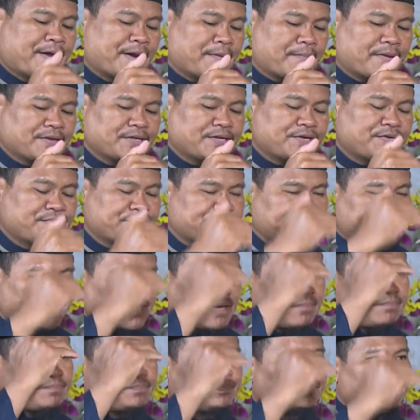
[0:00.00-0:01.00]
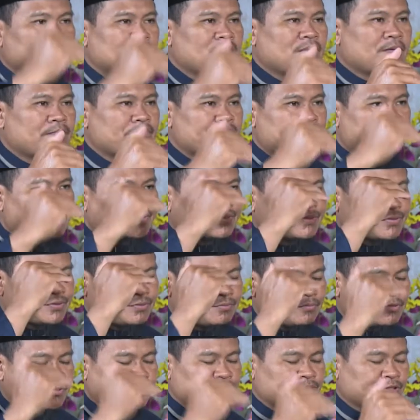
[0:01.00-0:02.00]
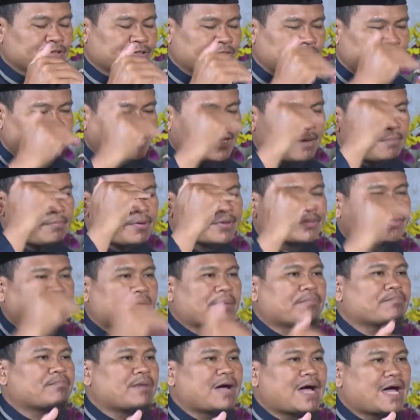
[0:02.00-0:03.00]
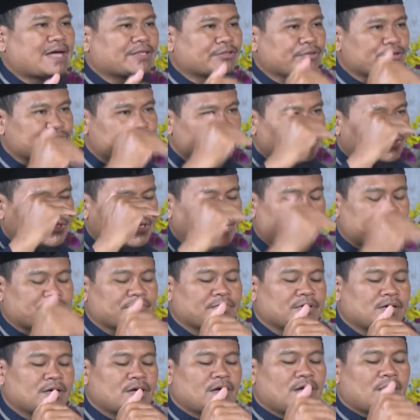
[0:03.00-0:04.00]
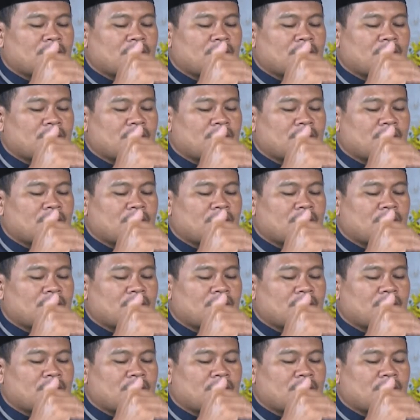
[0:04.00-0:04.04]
namanya ini setiap ber, setiap bertambah atau setiap